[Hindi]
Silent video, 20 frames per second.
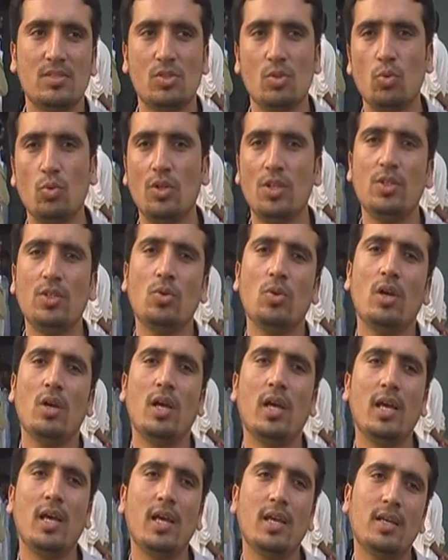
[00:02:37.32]
थ्योरी जो
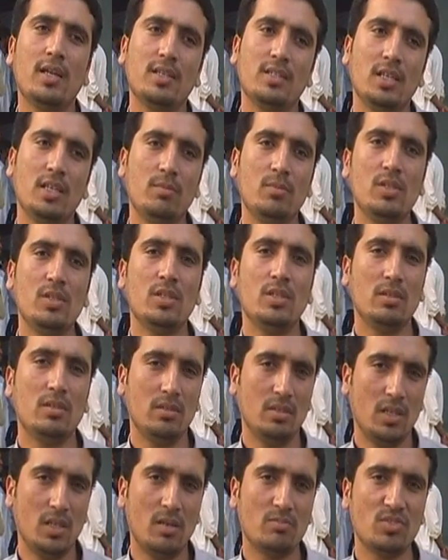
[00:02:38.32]
है ये
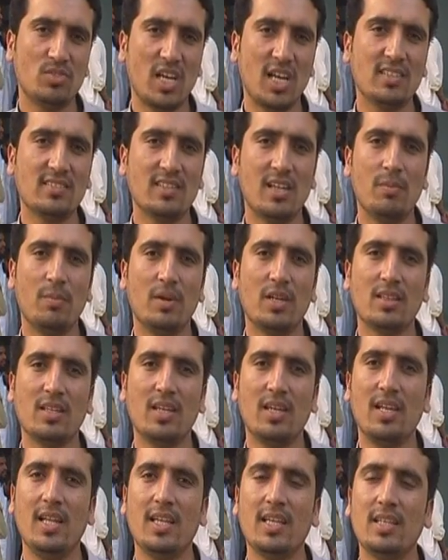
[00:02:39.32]
भी हम सारा साल पढ़ते
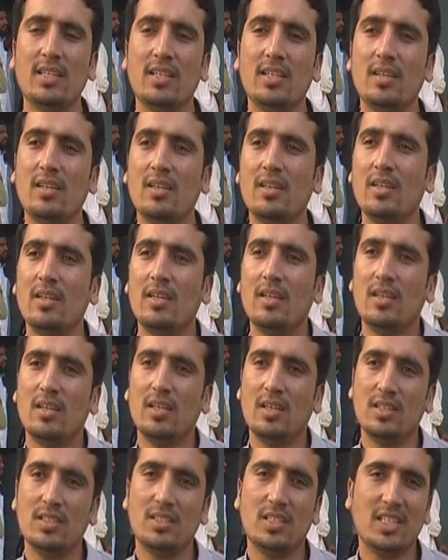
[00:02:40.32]
हैं लेकिन
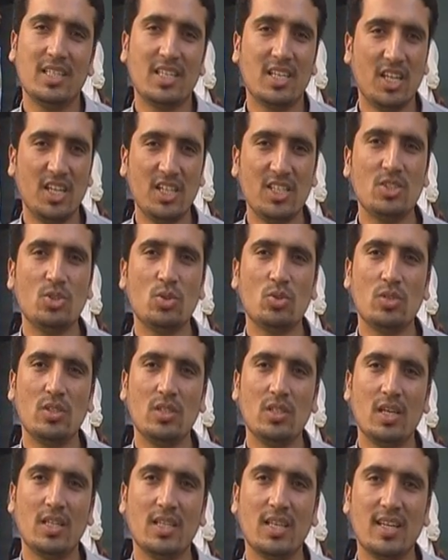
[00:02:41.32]
ये ट्रेनिंग जो
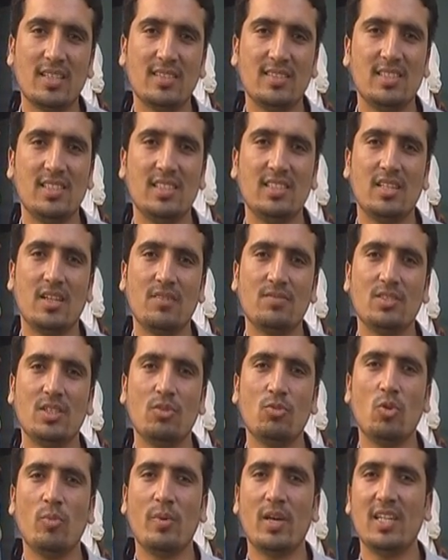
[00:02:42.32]
थी आईआरसी की तरफ से
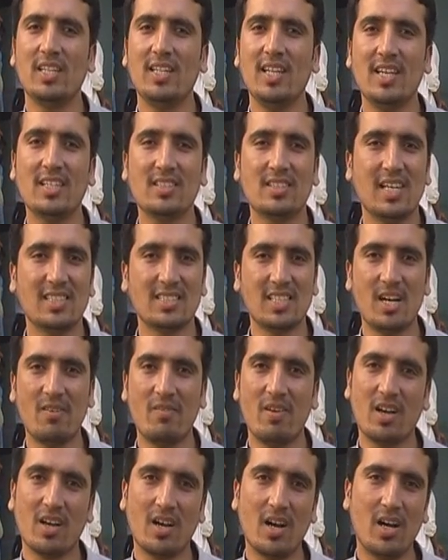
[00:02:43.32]
वो हमारे लिए एक ताज़ा
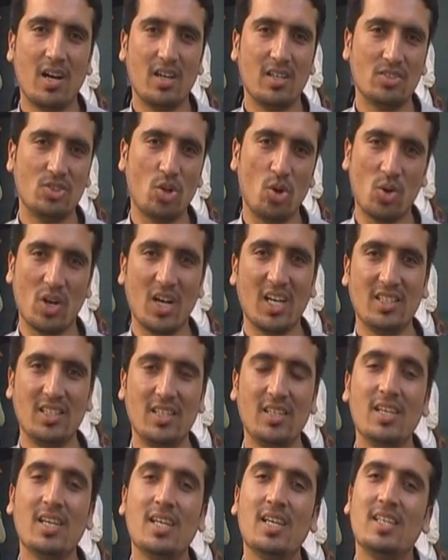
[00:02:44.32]
हवा का झोंका
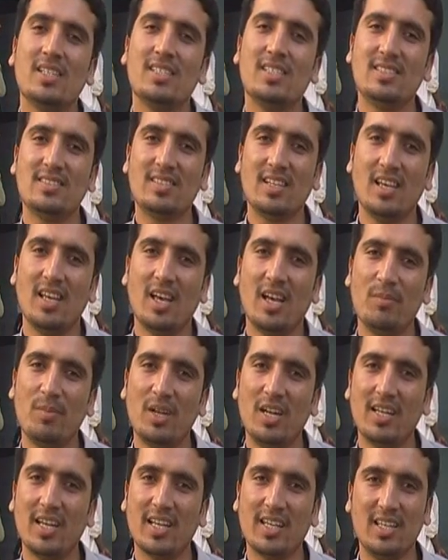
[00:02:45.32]
थी जिससे
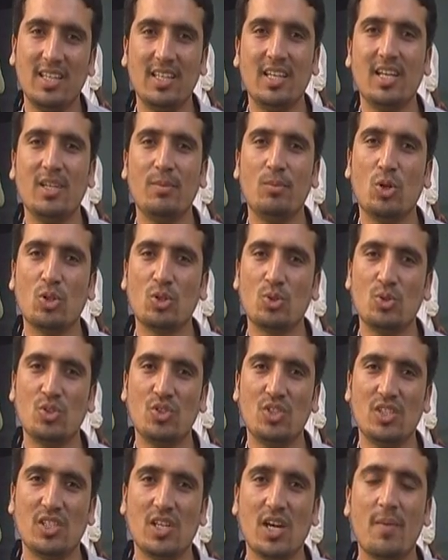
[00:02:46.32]
हमने टेक्निकली बहुत कुछ
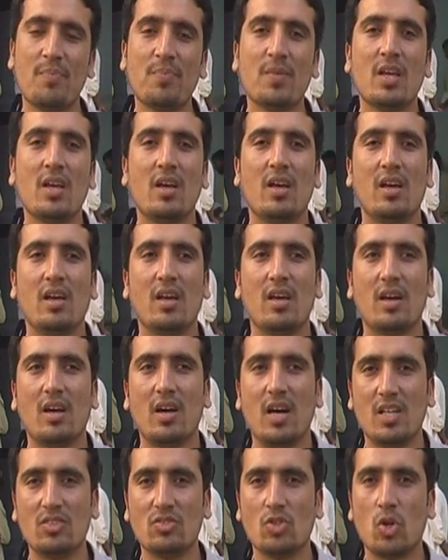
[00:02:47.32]
सीखा
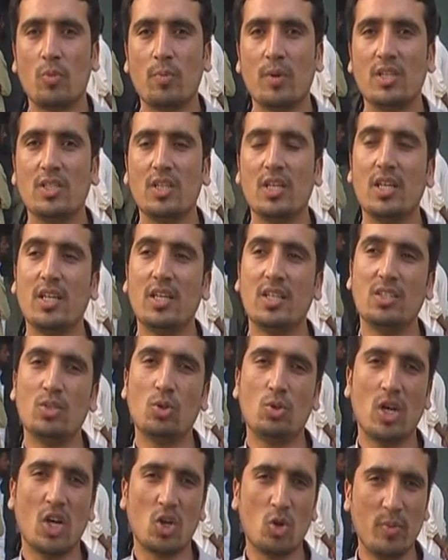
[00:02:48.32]
ख़ास तौर पर ये
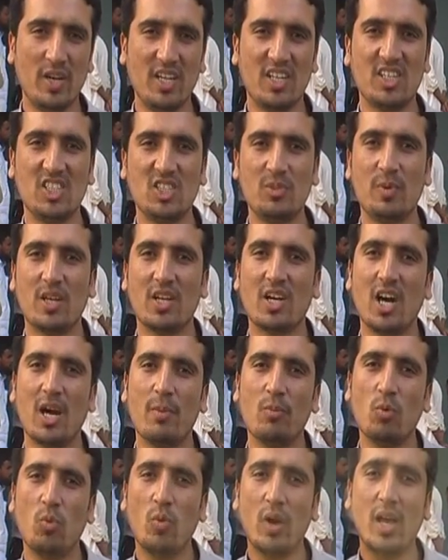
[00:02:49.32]
जो डॉक्यूमेंट्रीज़ पे
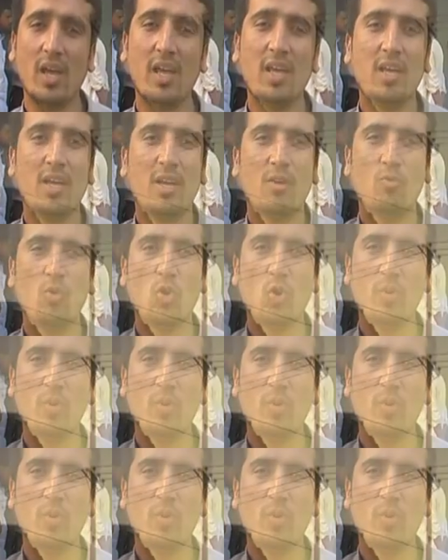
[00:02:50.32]
काम हुआ है वो